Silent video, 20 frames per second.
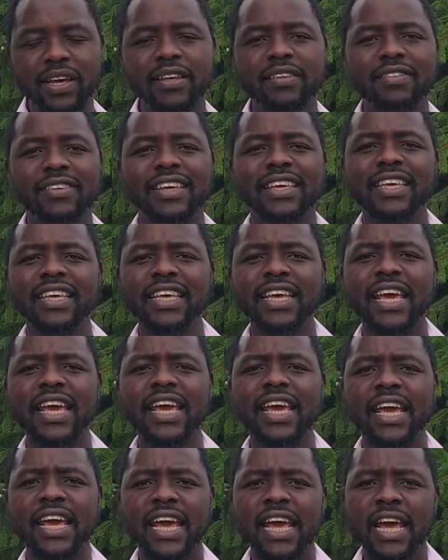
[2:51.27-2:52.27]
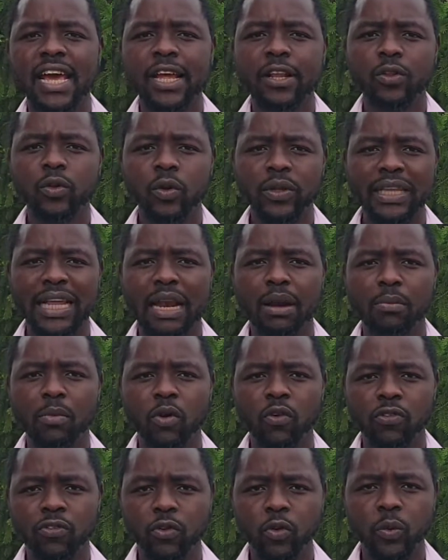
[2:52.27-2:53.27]
ce qui est
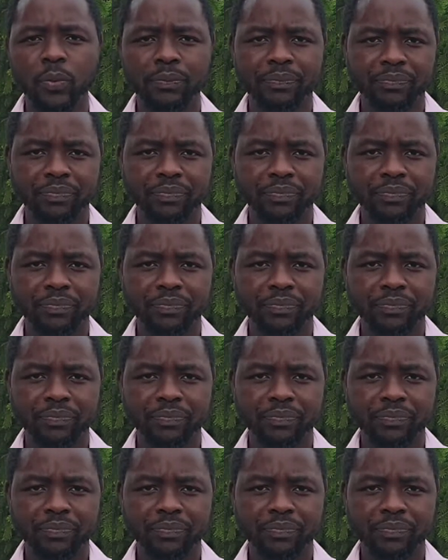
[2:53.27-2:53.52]
totalement faux.